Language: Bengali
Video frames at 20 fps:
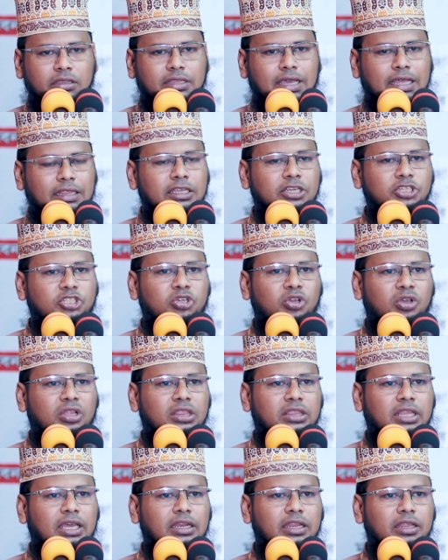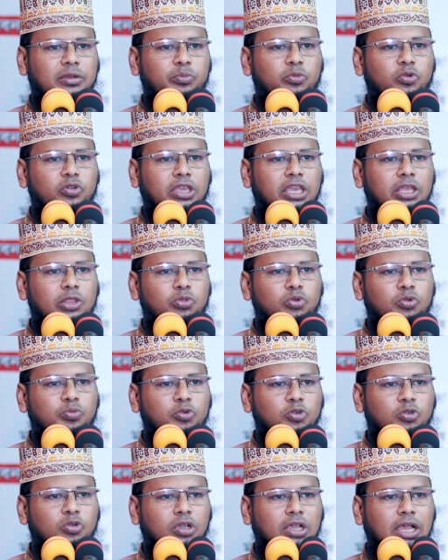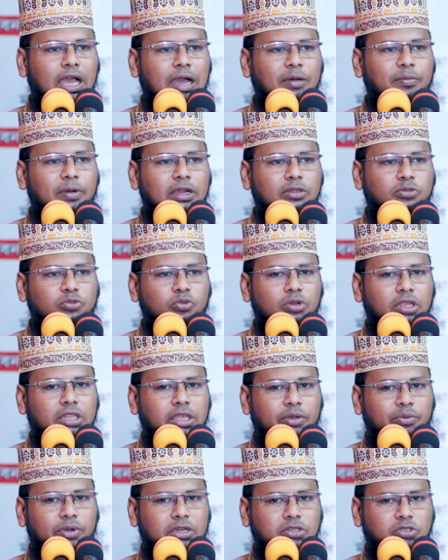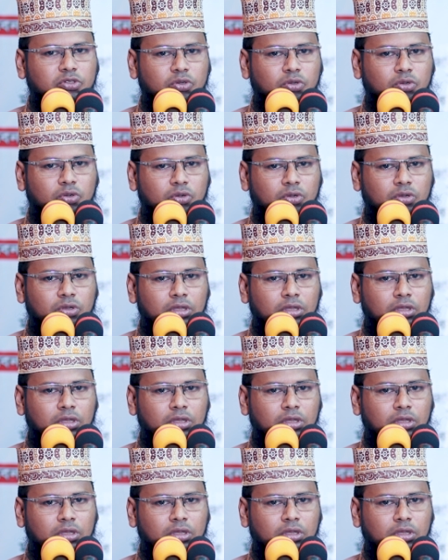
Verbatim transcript: তাদের সন্তানের মুখে দুমুটো খাবার তুলে দেওয়ার জন্য